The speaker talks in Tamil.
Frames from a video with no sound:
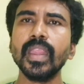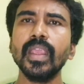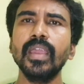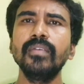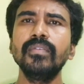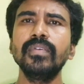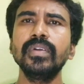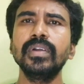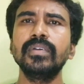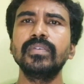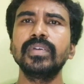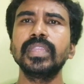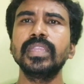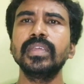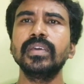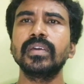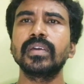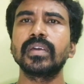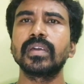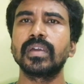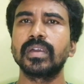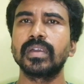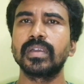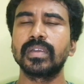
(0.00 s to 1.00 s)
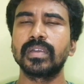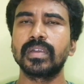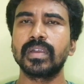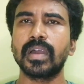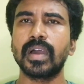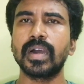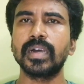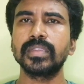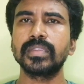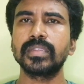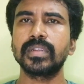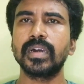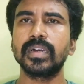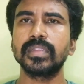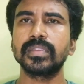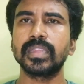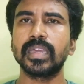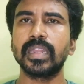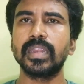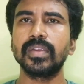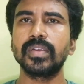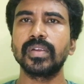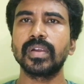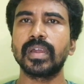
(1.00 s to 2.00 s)
இவங்க வந்து ஆந்திரா
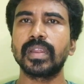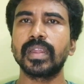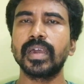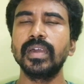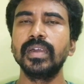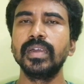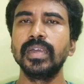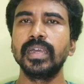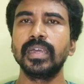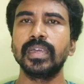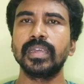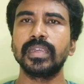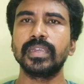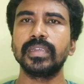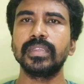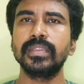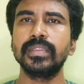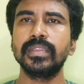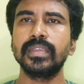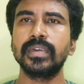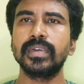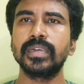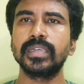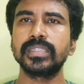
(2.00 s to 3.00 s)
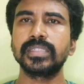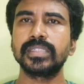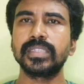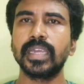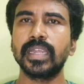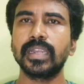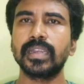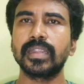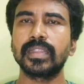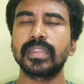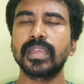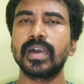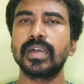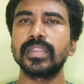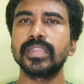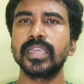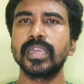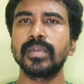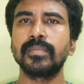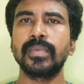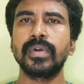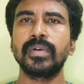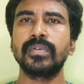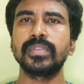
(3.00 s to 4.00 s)
தெலுங்கானா இந்த ஸ்டேட்டில் தான்
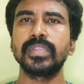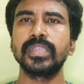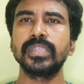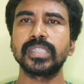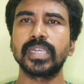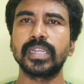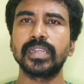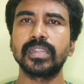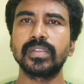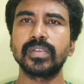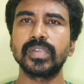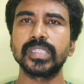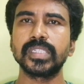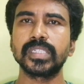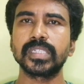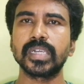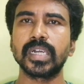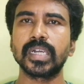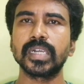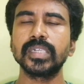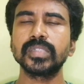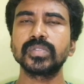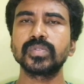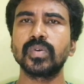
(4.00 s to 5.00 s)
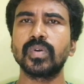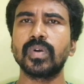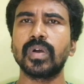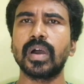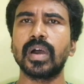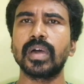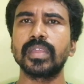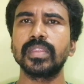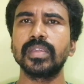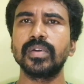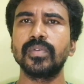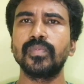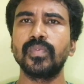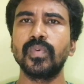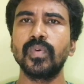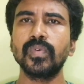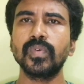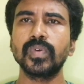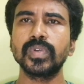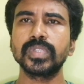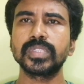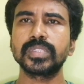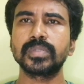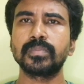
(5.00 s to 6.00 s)
அதிகமாக வந்து சென்டர் வச்சுருக்காங்க ஸோ அதை
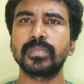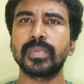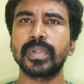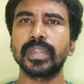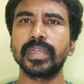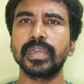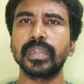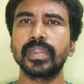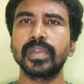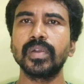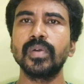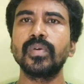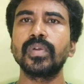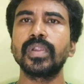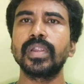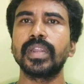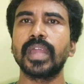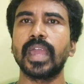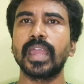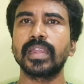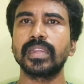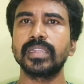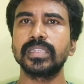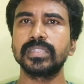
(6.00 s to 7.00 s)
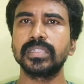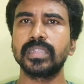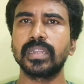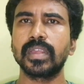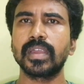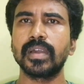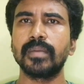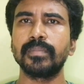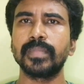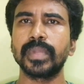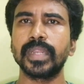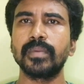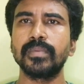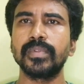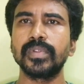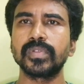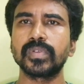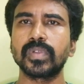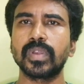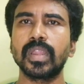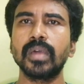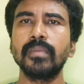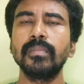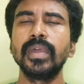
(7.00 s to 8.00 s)
ஃபோக்கஸ் பண்ணியிருக்க ஒரு டயக்னிஸ்ட் கம்பெனி
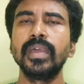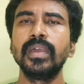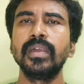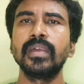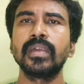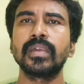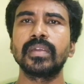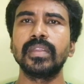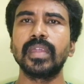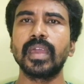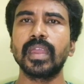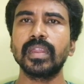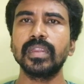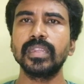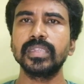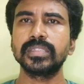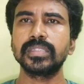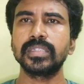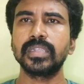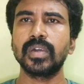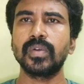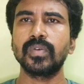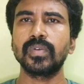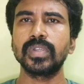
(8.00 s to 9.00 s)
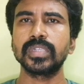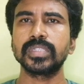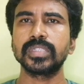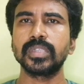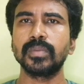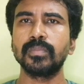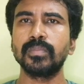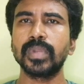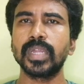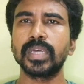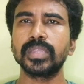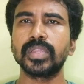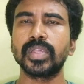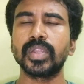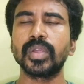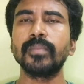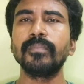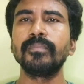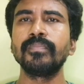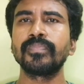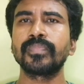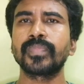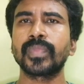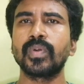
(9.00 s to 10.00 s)
அப்படின்னு சொல்லலாம் டயக்னிஸ்ட்னா உங்களுக்கு சிம்பிளாக
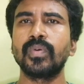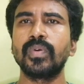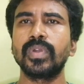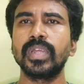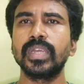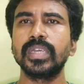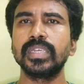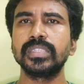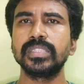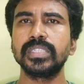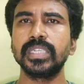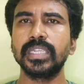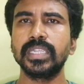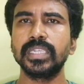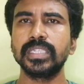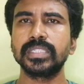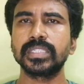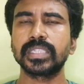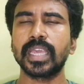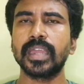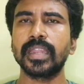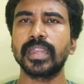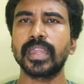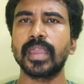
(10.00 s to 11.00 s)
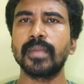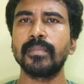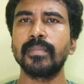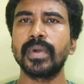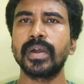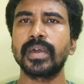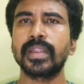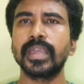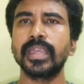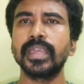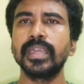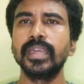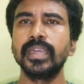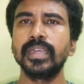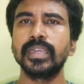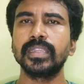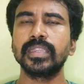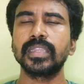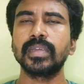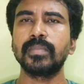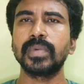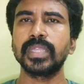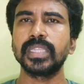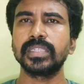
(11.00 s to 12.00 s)
தெரியும் ஒரு சிடி ஸ்கேன் எம்ஆர்ஐ
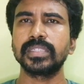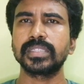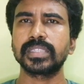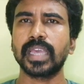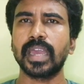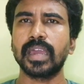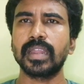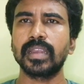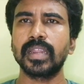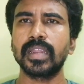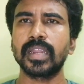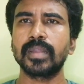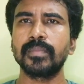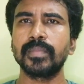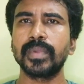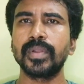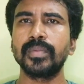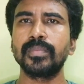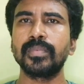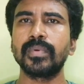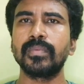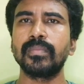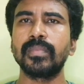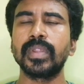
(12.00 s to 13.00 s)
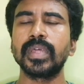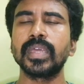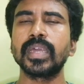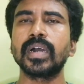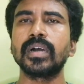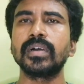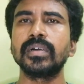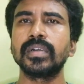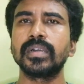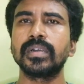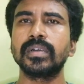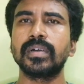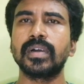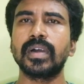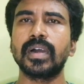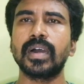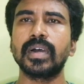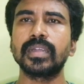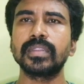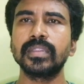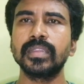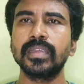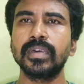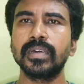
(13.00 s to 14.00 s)
இந்த மாதிரி ஸ்கேன்லாம் நம்ம எடுப்போம் இல்லையா
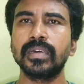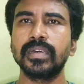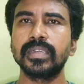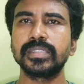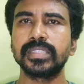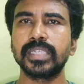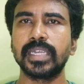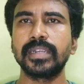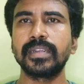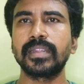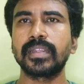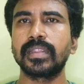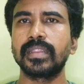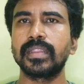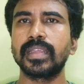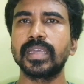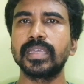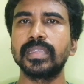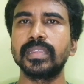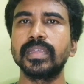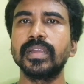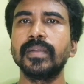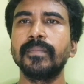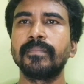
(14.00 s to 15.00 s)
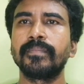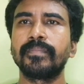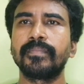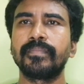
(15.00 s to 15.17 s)
அந்த சென்டர் தான் இது